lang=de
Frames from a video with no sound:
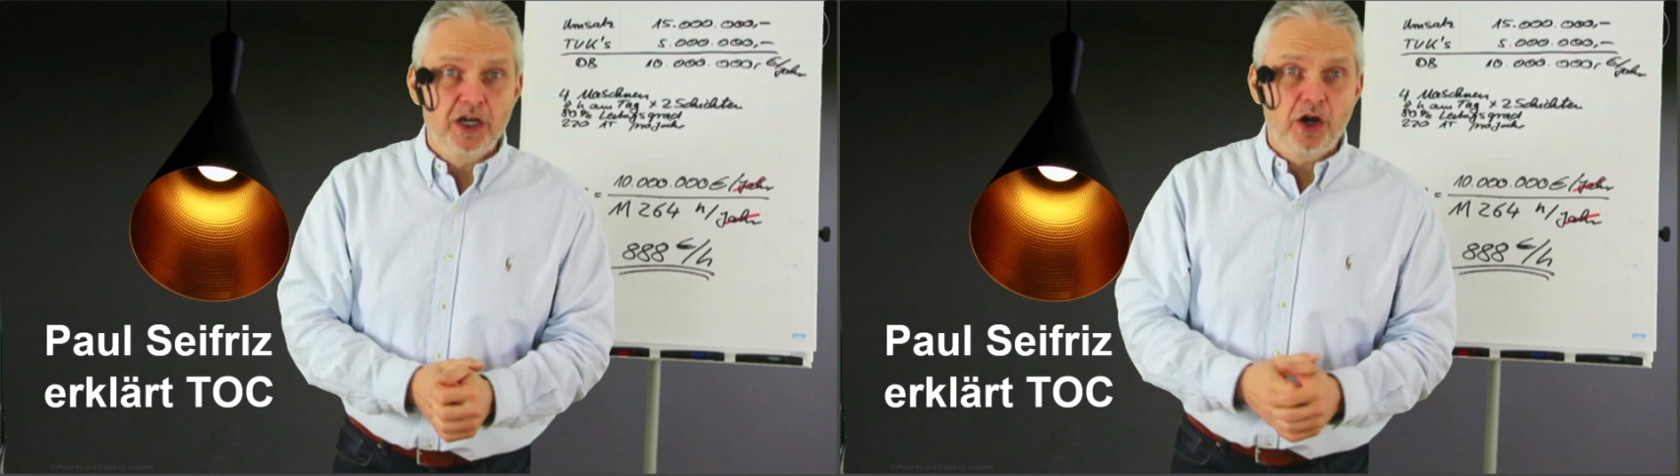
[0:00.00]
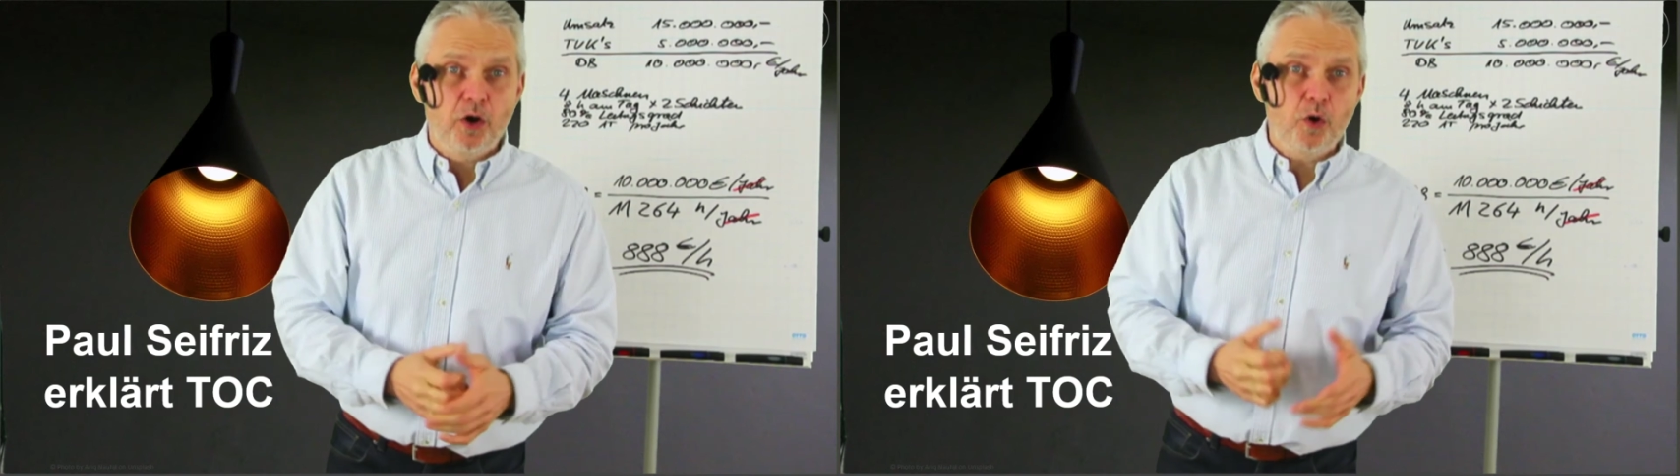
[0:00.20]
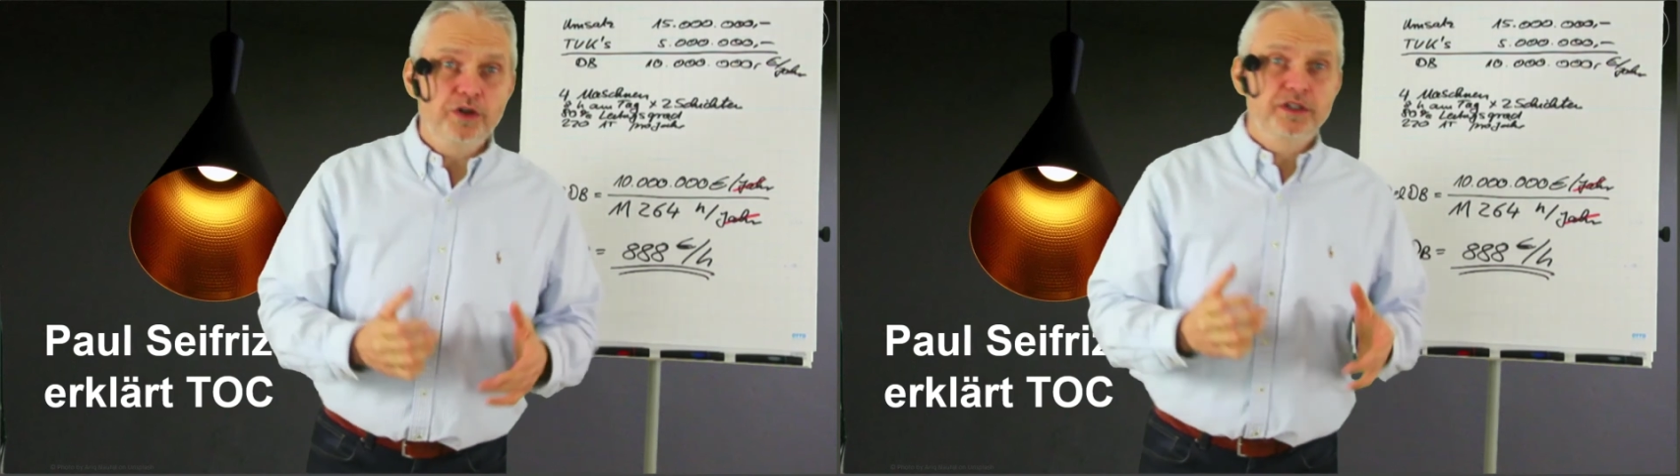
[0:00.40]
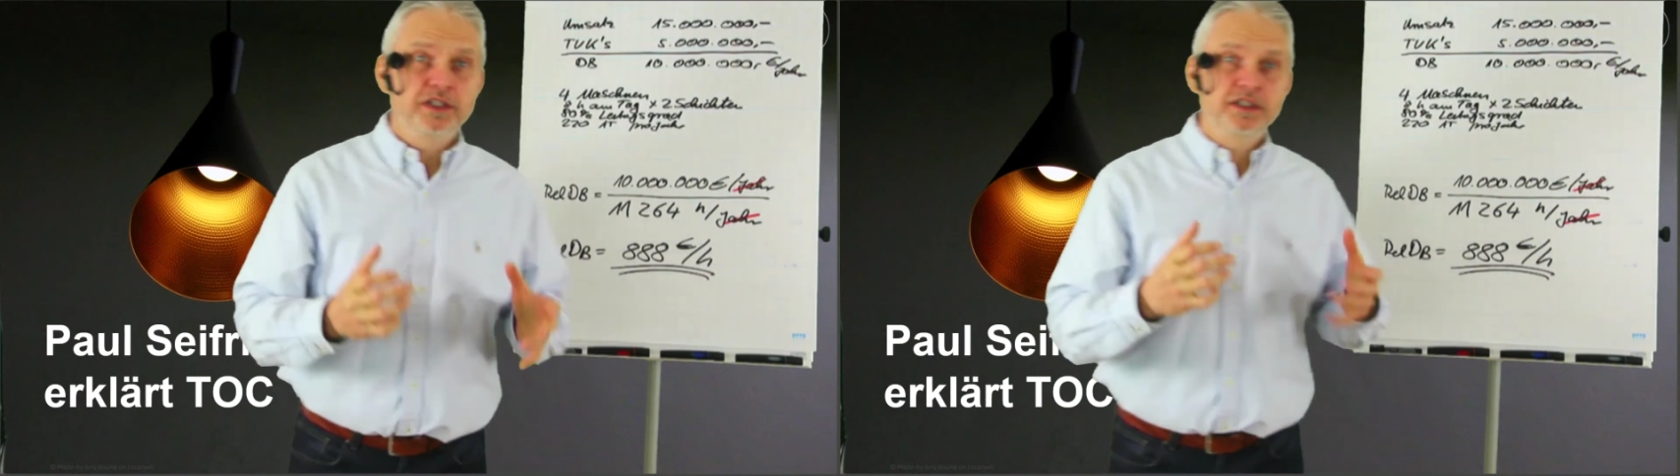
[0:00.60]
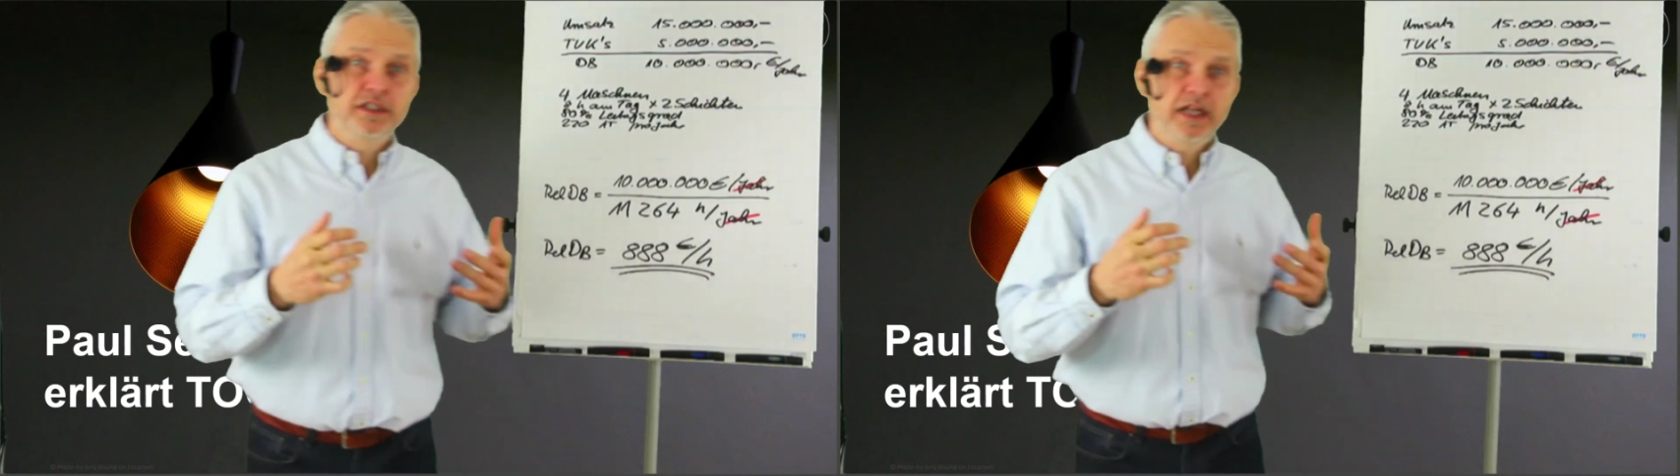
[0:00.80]
und
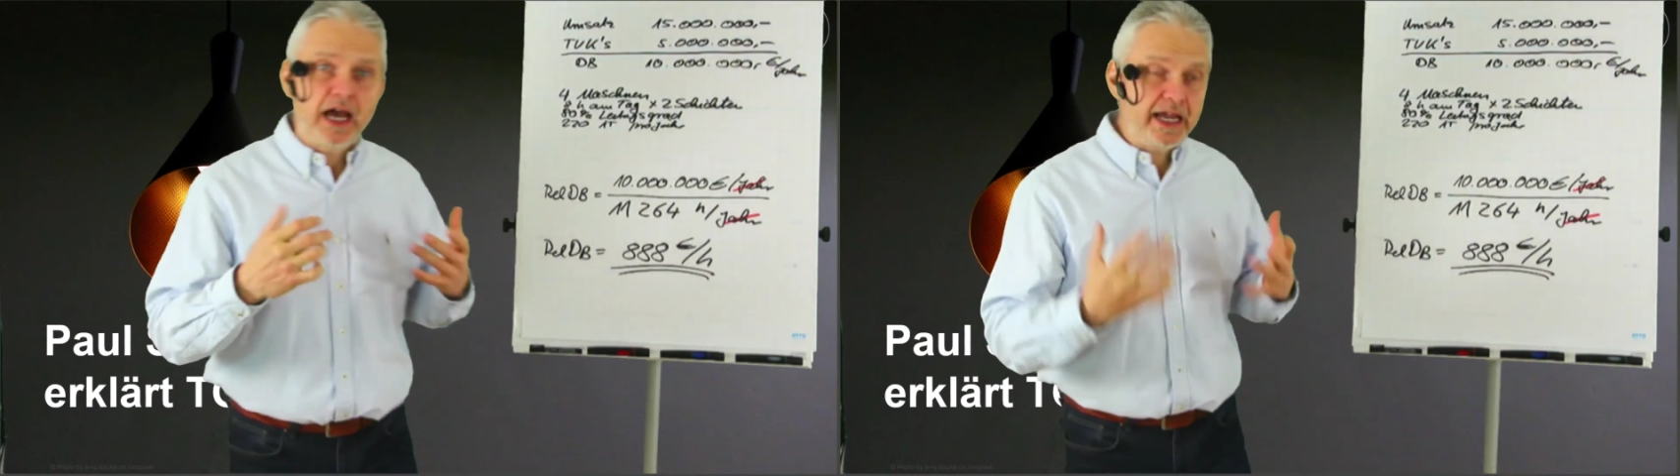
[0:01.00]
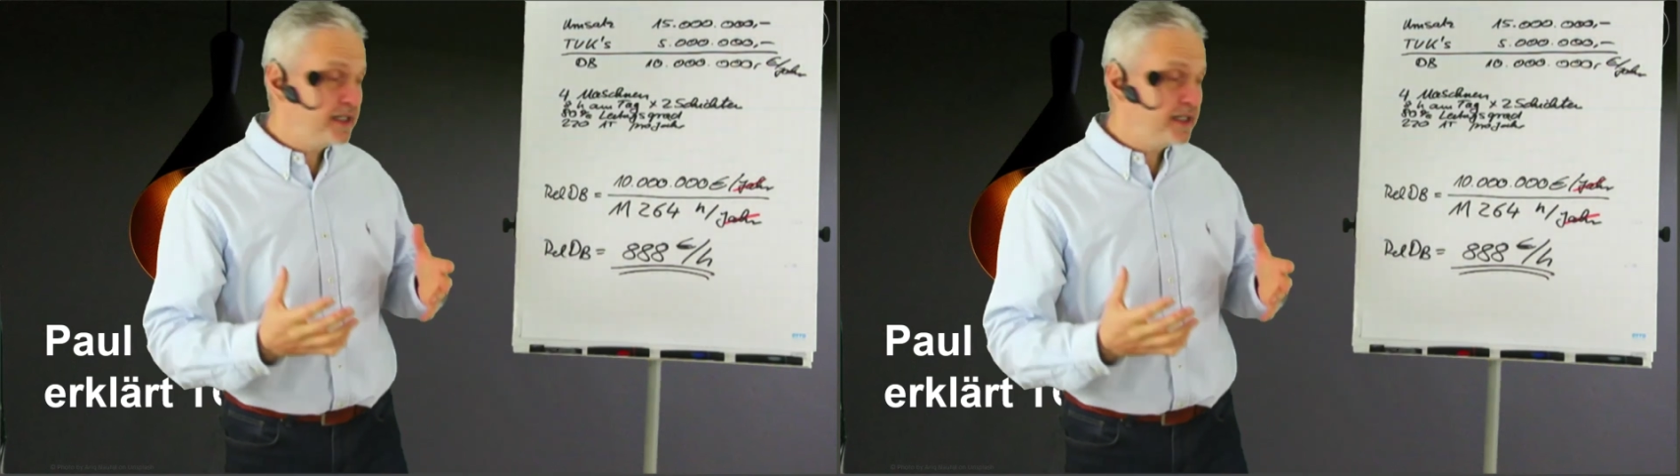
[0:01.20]
eine